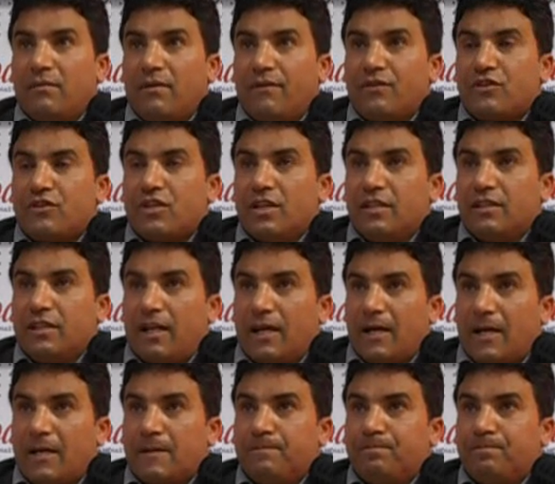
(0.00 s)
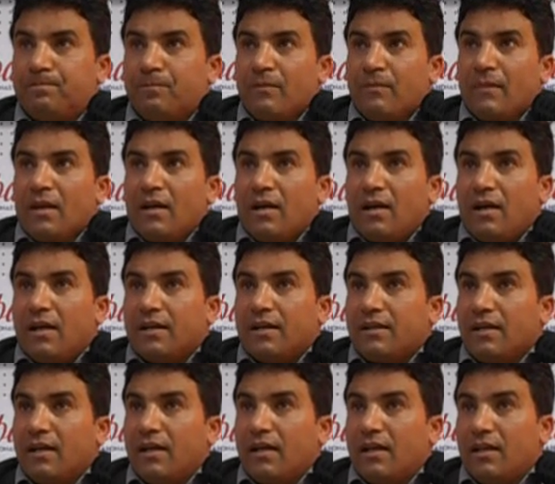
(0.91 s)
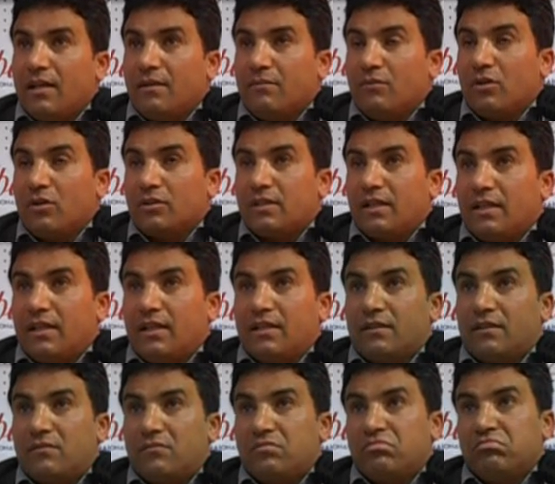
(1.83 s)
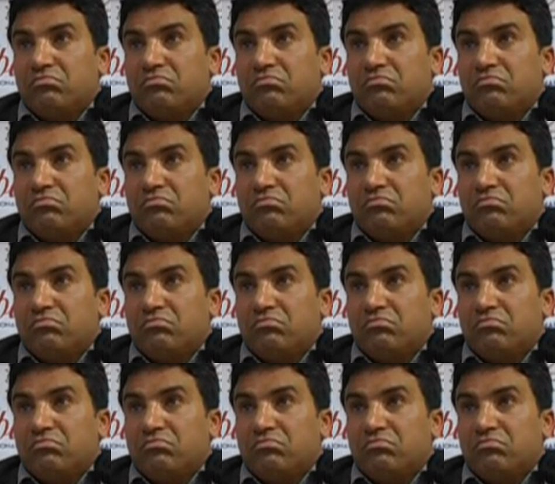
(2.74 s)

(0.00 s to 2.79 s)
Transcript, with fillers: في الشان العام حكى على معطيات